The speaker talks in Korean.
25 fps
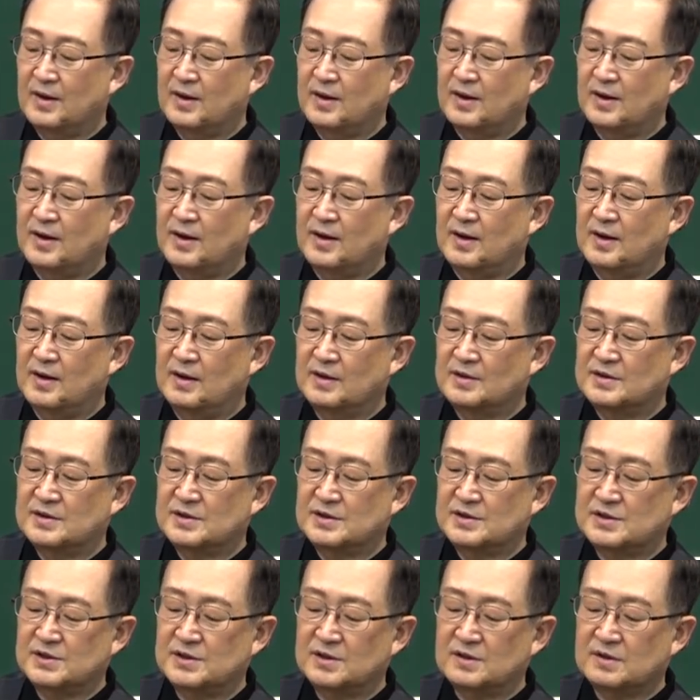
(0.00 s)
아,
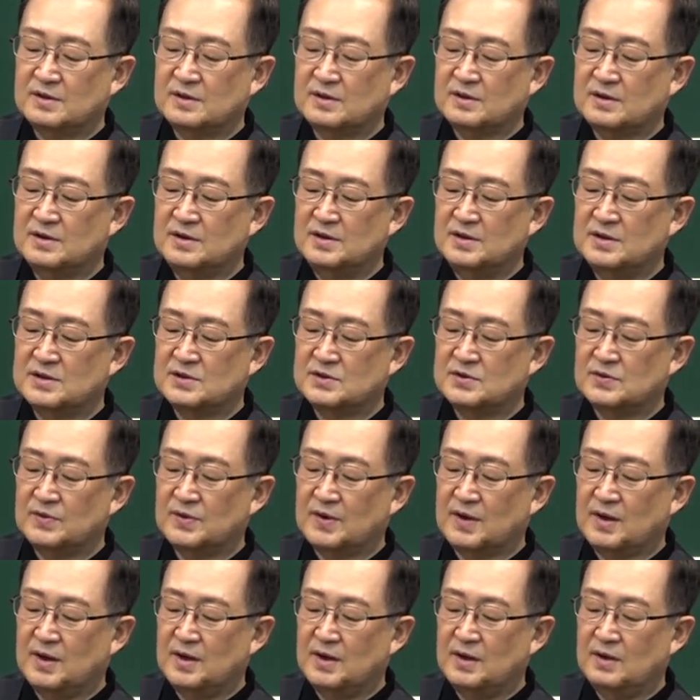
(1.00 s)
적
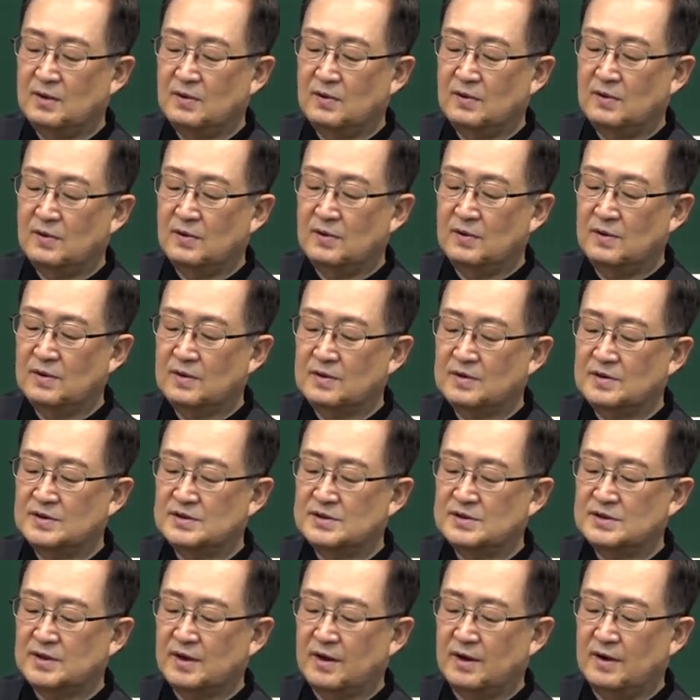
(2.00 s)
그리스도가 올
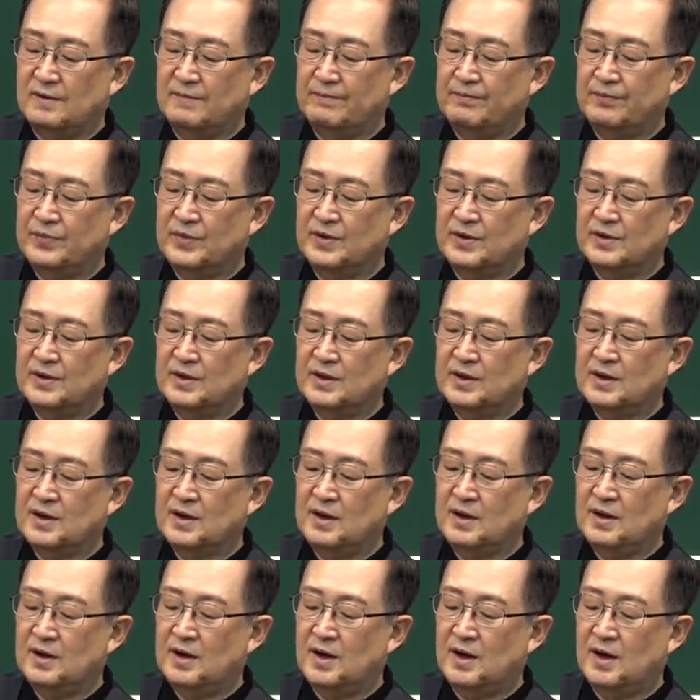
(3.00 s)
것이라.
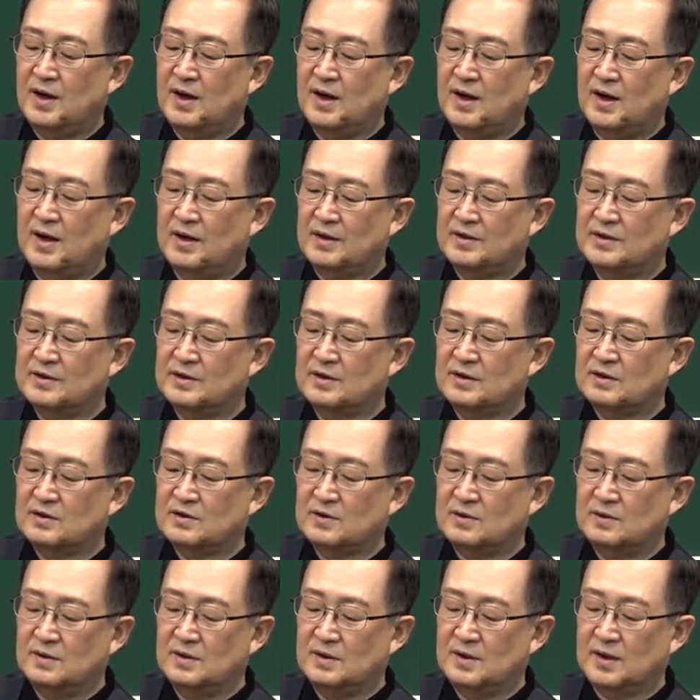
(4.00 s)
너희가
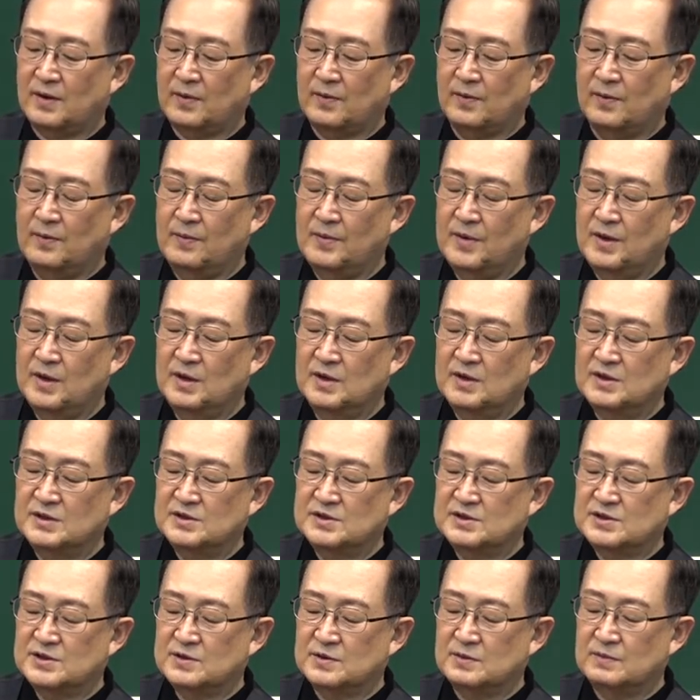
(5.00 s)
들었던 대로
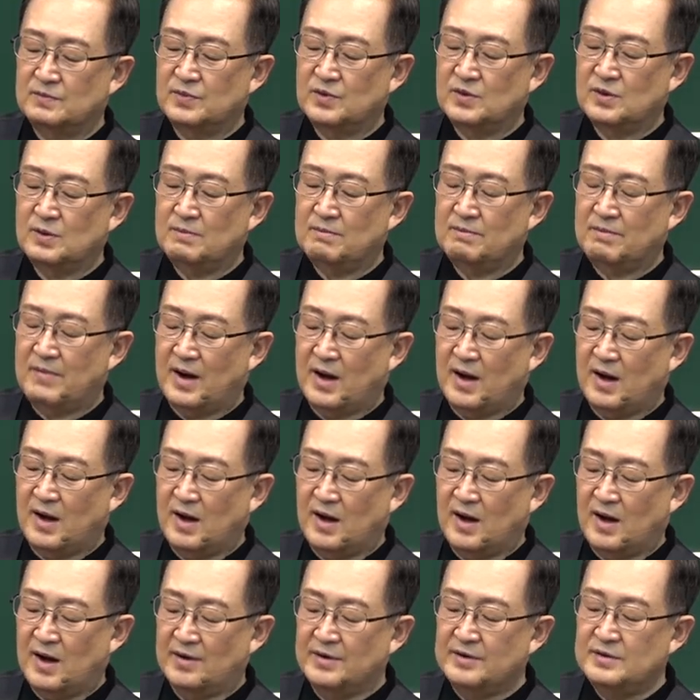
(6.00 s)
지금도
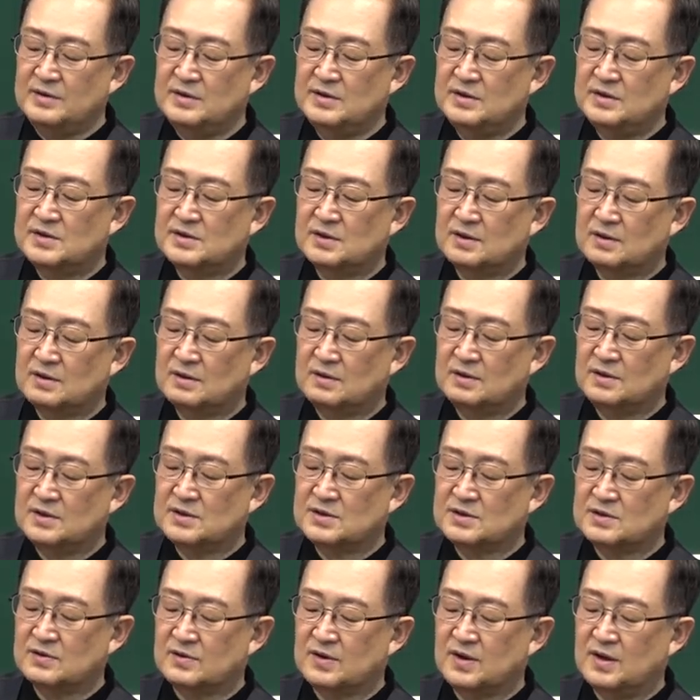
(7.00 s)
많은 적
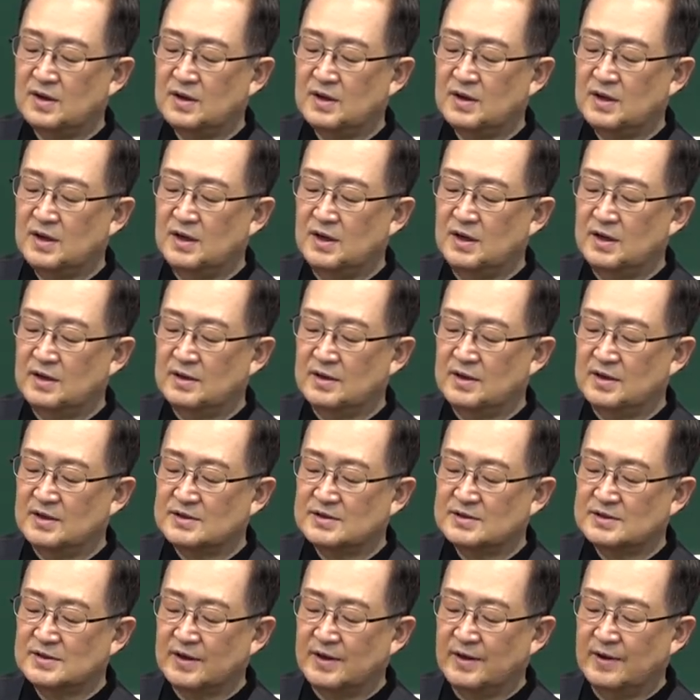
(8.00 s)
그리스도가
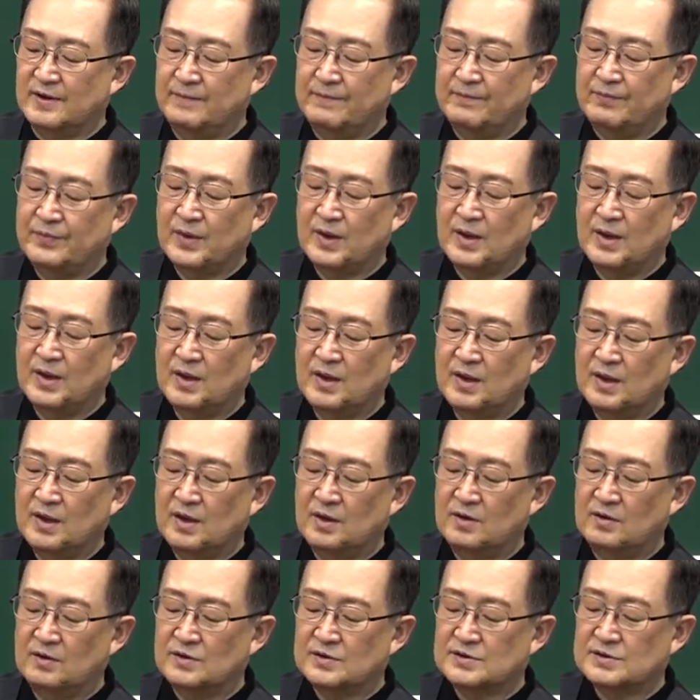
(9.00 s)
일어났으니
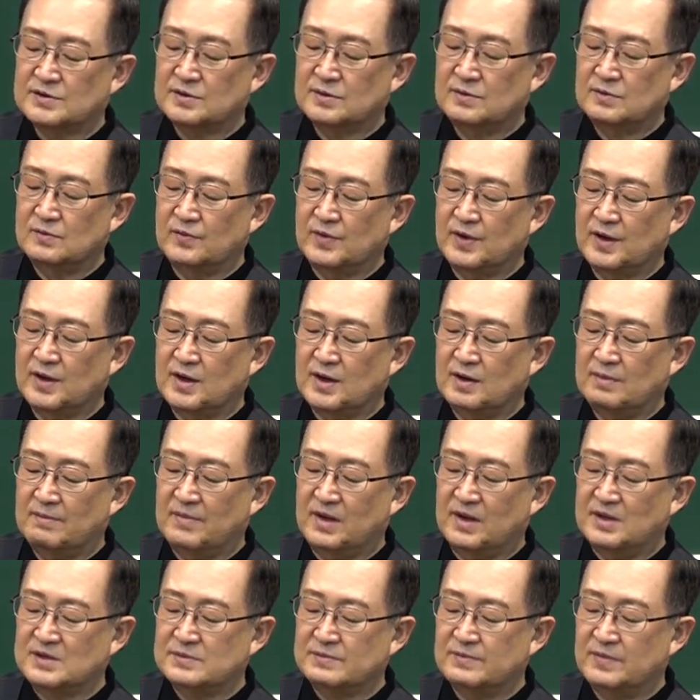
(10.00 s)
이로써 우리가
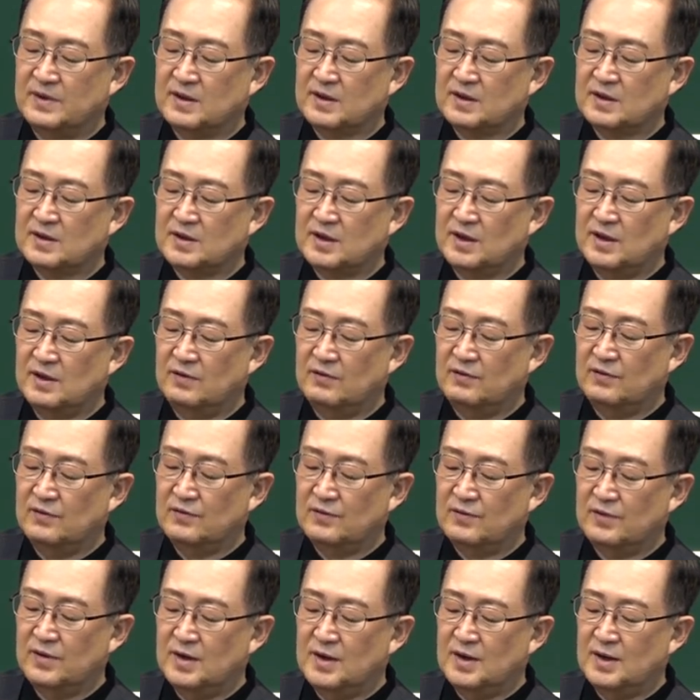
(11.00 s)
마지막 때인
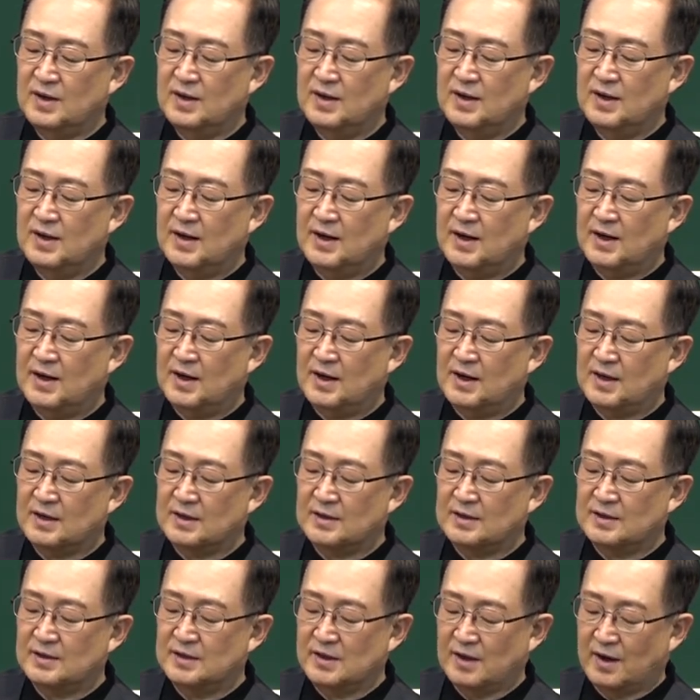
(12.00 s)
줄
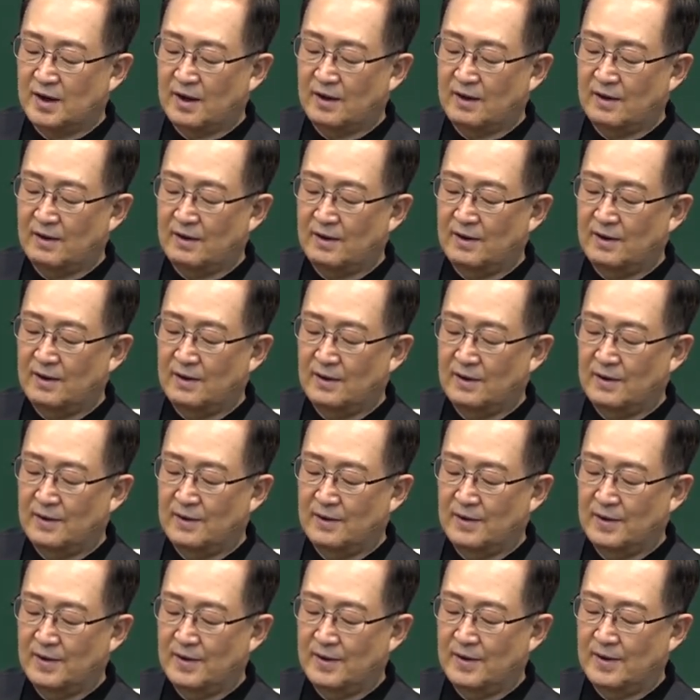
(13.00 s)
아느니라.
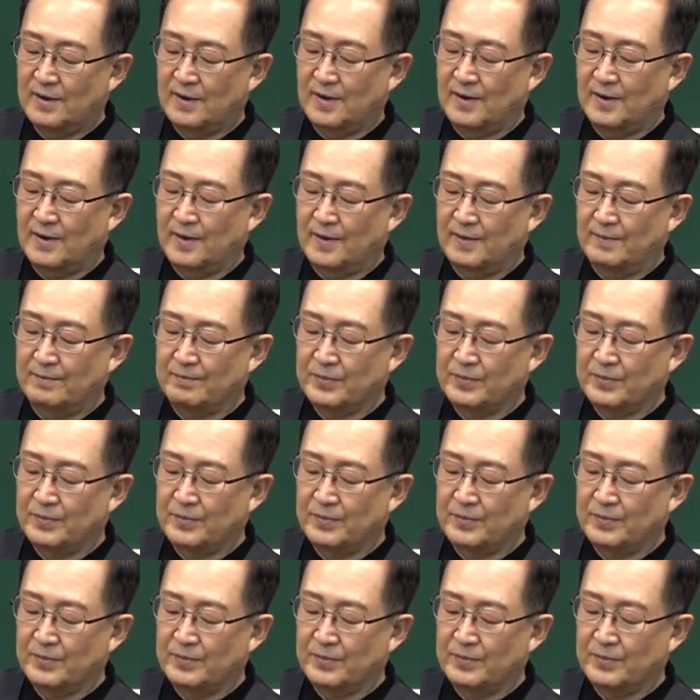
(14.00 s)
아,